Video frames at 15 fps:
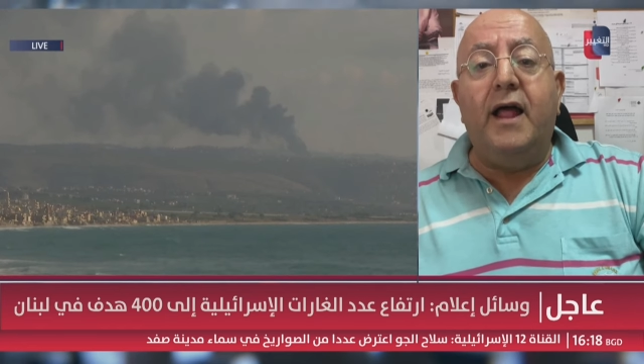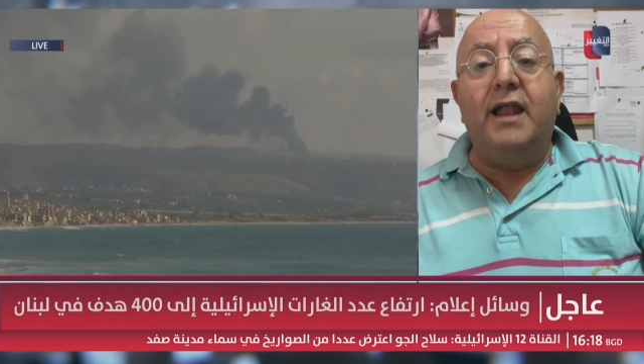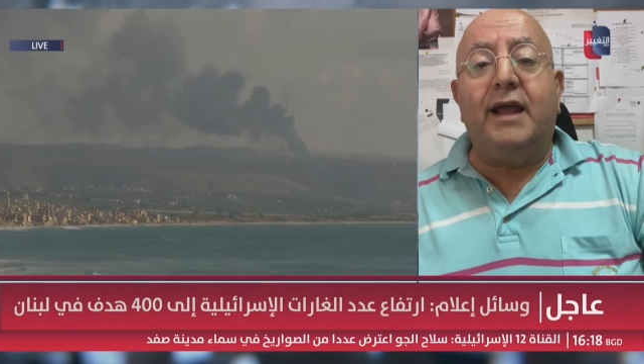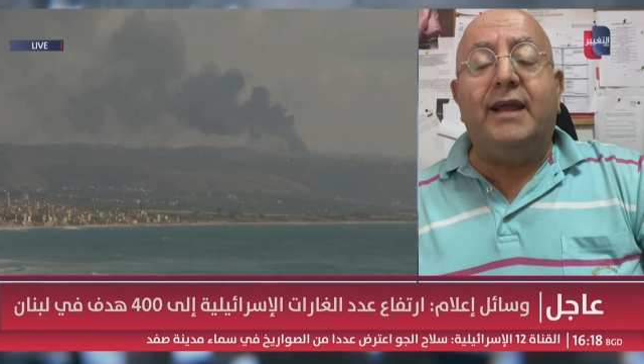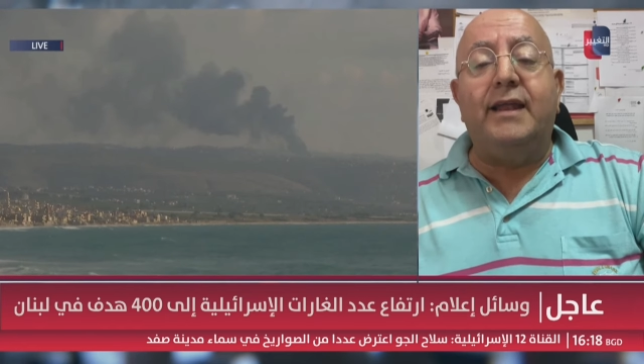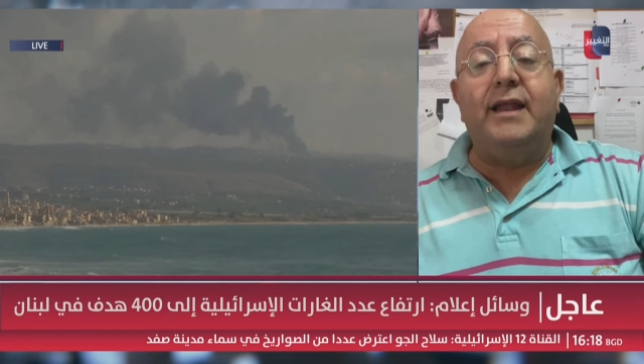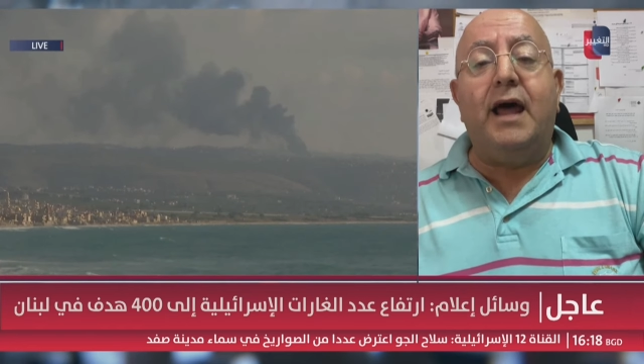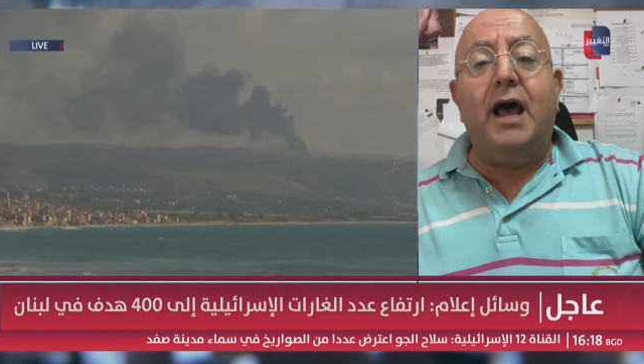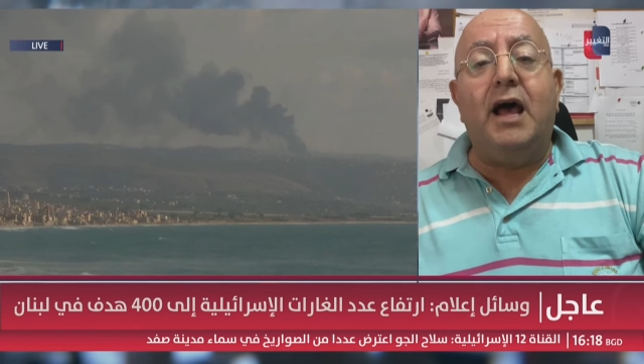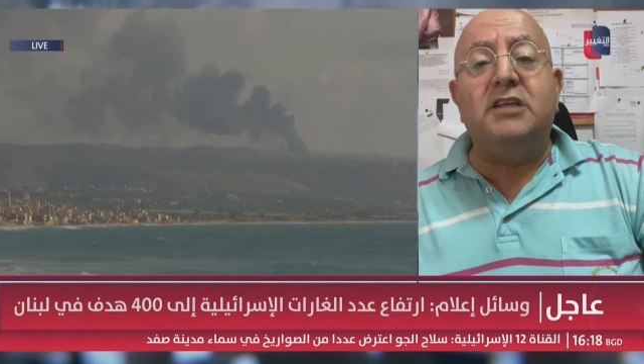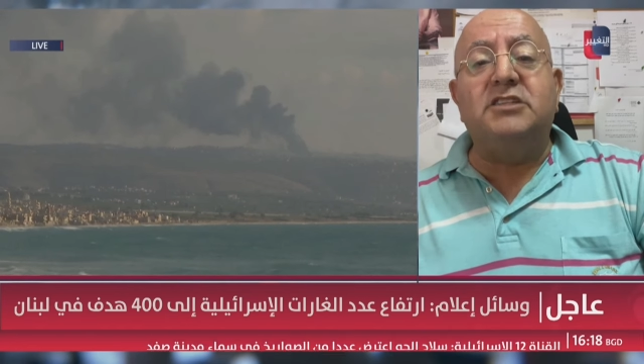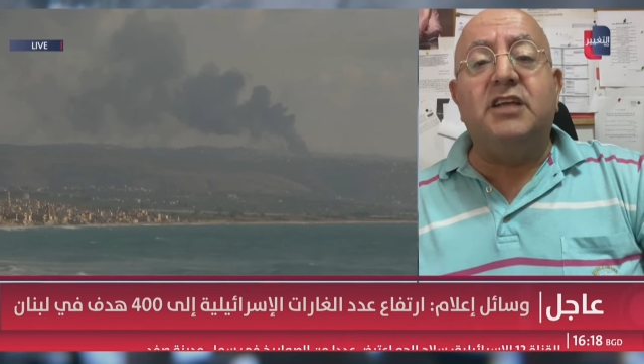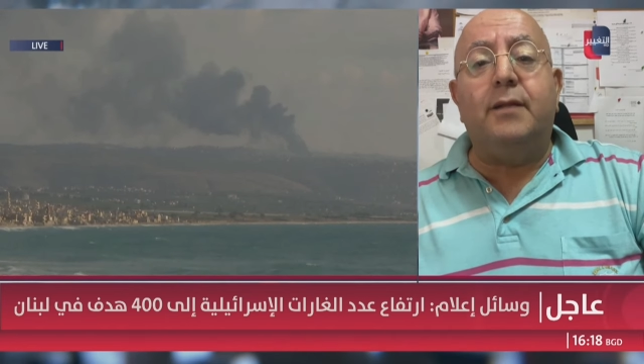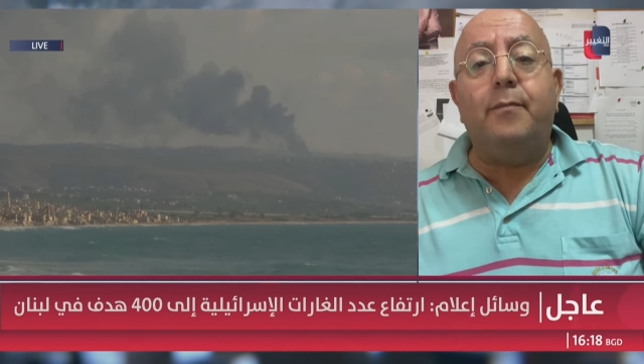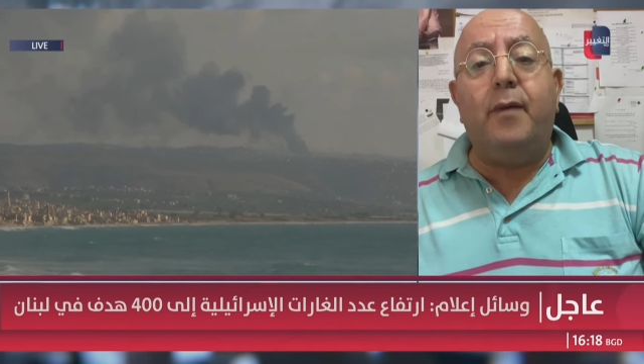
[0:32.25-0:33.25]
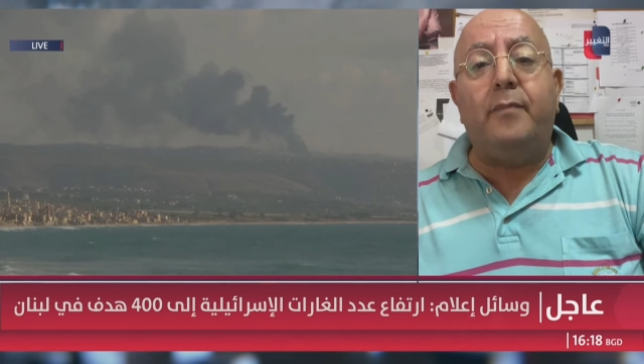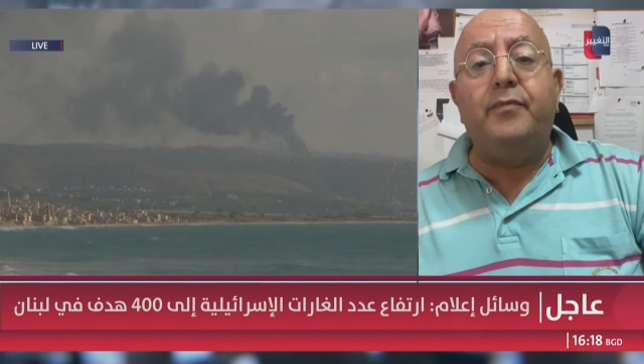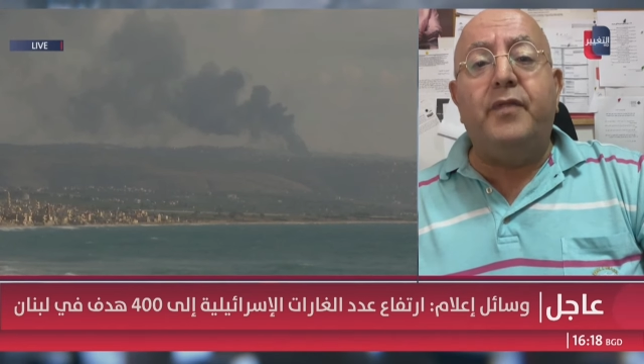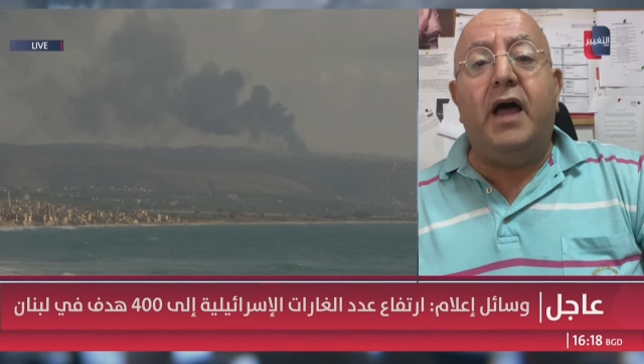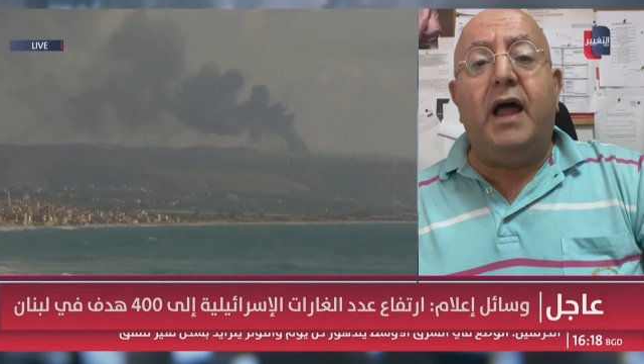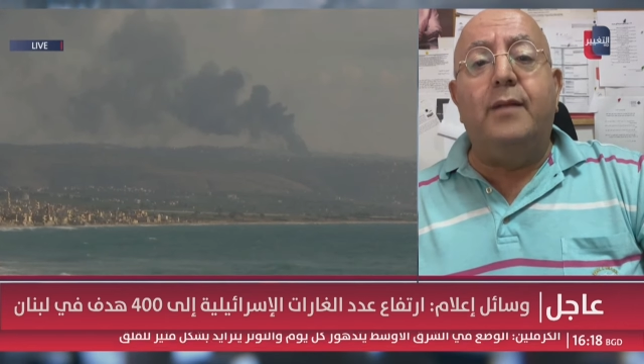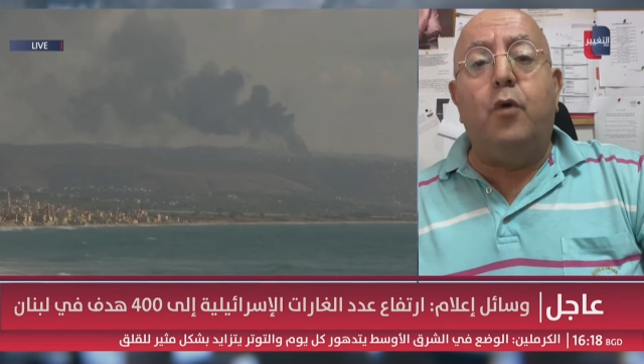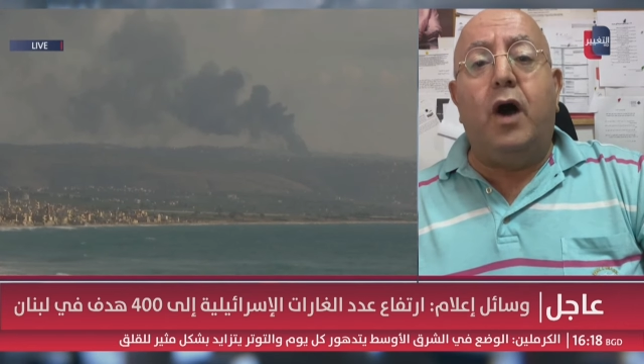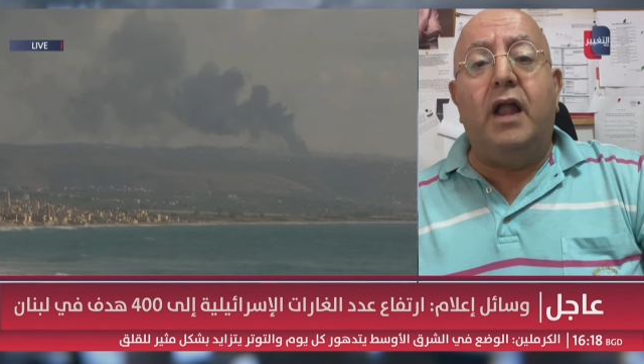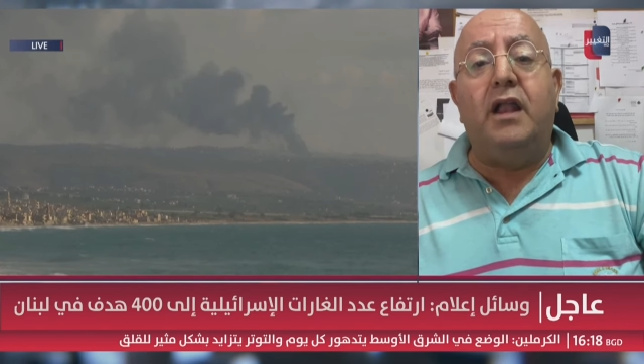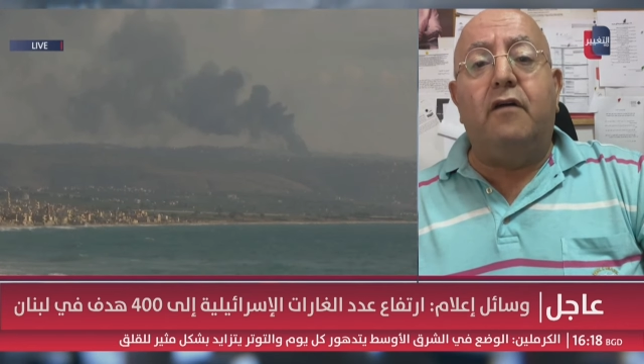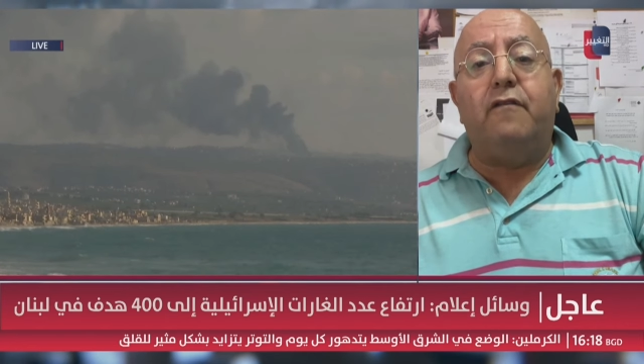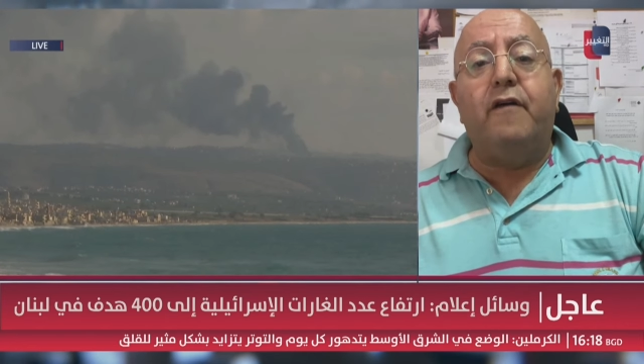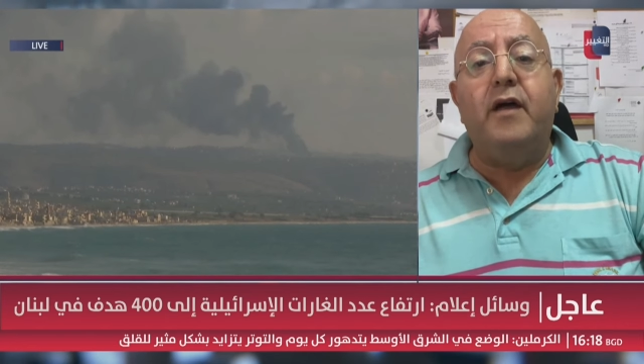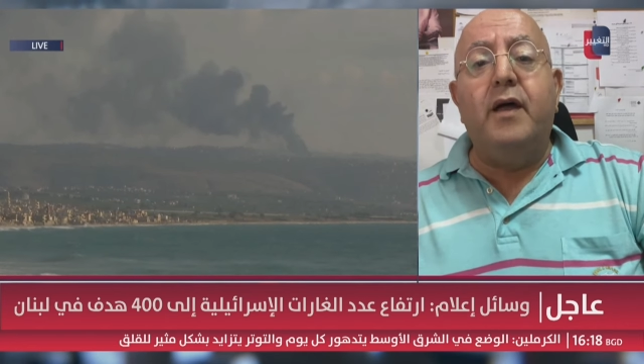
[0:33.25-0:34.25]
لكن هذا المبنى
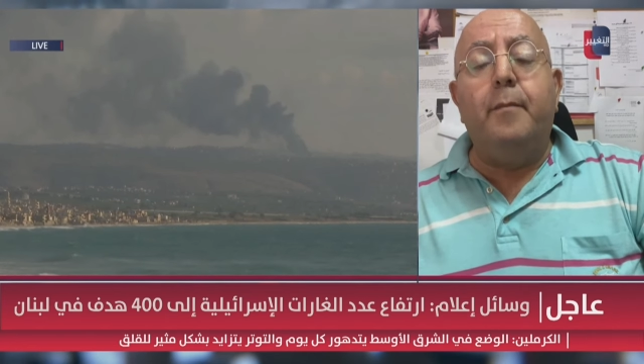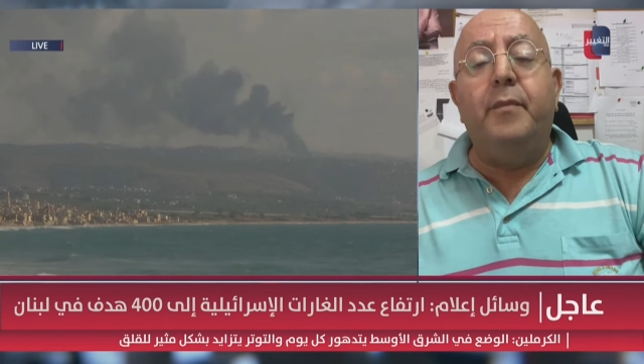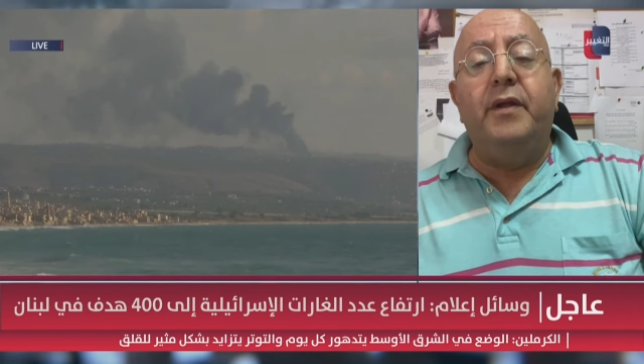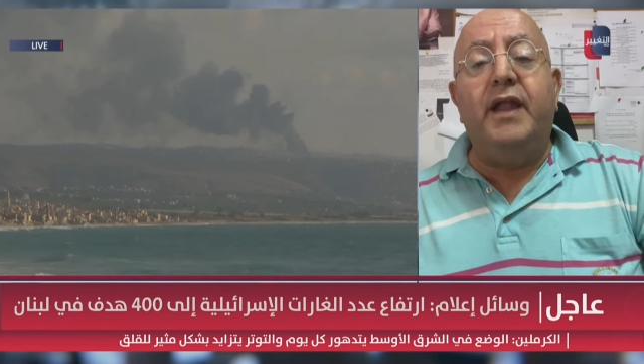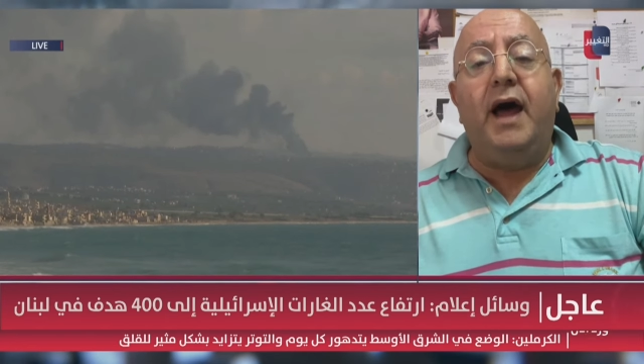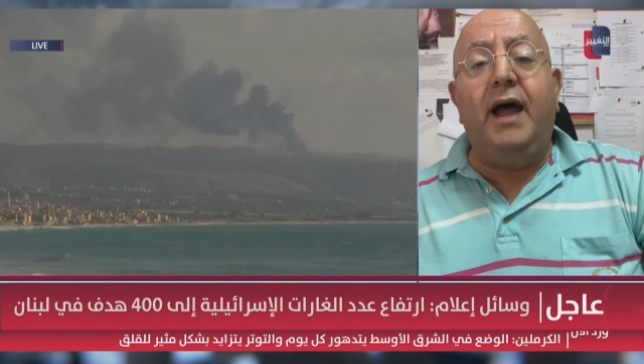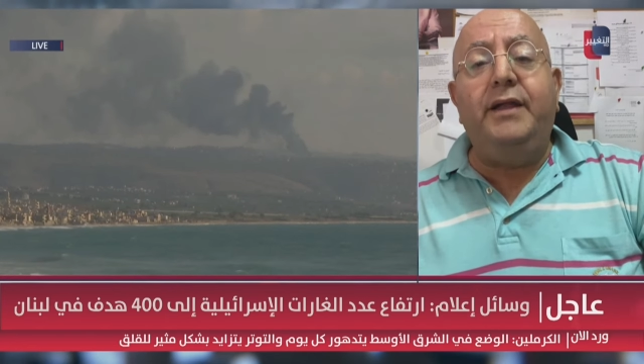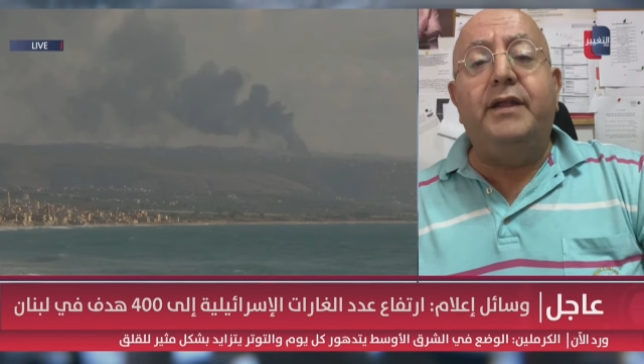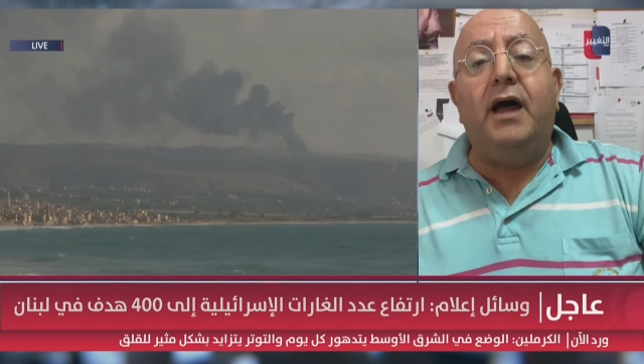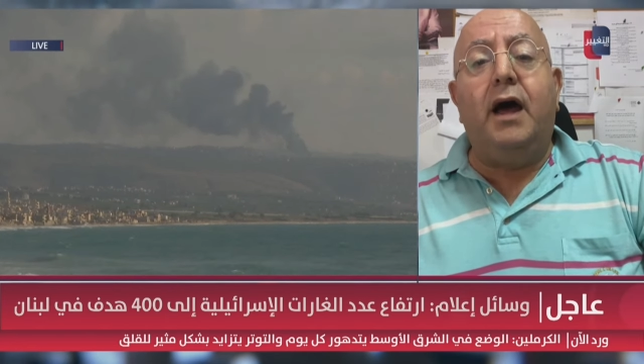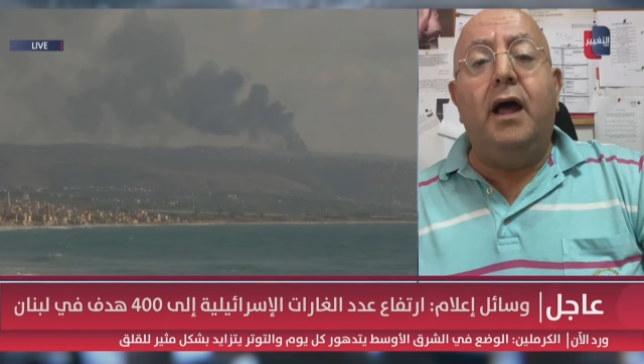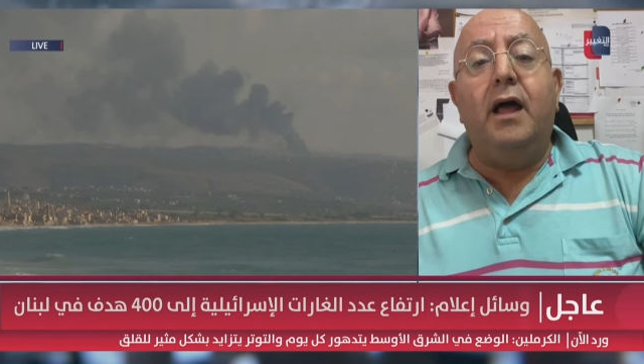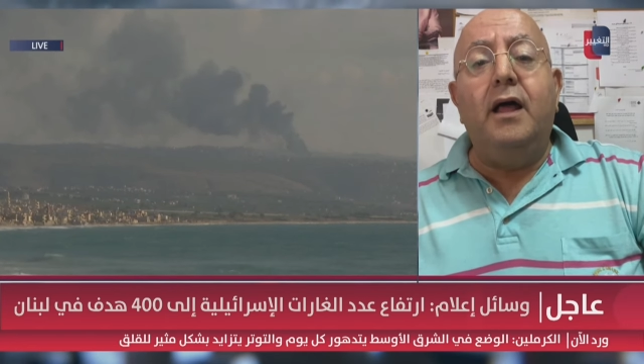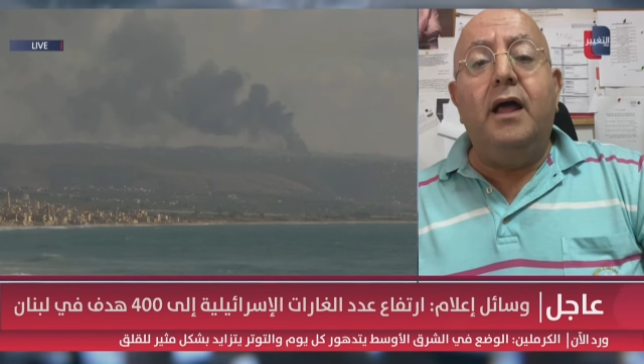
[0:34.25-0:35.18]
المؤلف من احدى